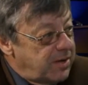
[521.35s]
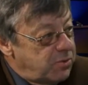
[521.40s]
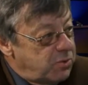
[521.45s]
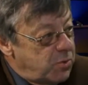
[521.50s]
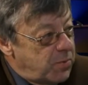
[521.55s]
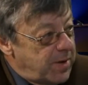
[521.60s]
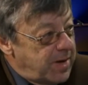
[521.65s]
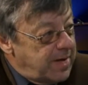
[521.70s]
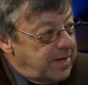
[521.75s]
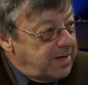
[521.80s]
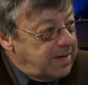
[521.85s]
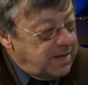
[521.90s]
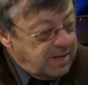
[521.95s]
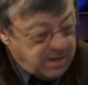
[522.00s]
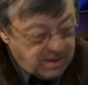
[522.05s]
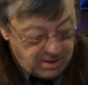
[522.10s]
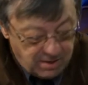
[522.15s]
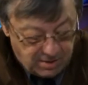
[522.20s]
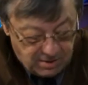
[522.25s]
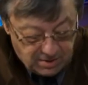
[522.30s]

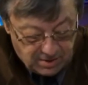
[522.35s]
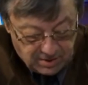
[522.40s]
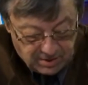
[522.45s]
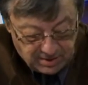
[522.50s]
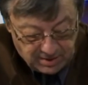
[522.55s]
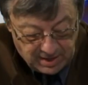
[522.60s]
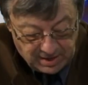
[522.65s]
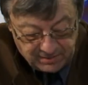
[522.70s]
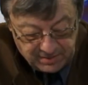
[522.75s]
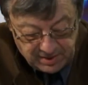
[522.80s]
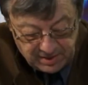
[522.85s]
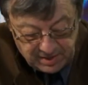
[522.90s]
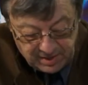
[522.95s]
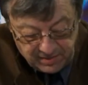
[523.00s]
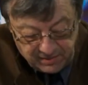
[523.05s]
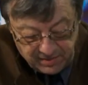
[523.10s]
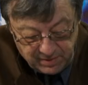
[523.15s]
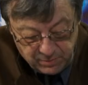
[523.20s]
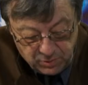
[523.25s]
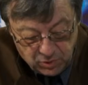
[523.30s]
annuel euh, avec
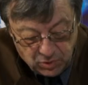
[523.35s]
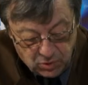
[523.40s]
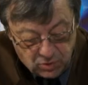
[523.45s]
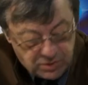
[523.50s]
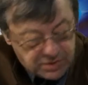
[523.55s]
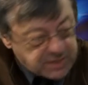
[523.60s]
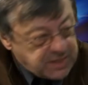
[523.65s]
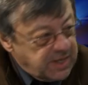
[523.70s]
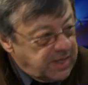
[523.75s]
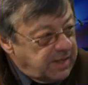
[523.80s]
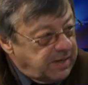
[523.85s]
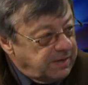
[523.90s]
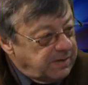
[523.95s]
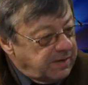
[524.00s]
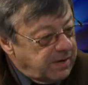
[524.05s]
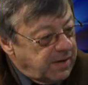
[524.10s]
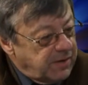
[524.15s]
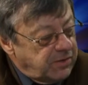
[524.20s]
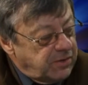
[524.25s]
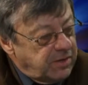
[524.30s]
les fameux concerts
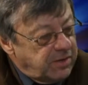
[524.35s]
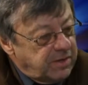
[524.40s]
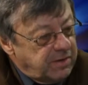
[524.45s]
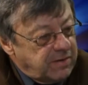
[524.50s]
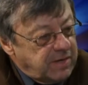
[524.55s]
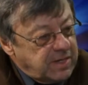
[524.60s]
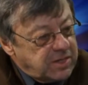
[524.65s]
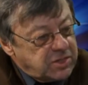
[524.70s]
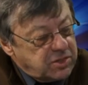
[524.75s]
de Noël.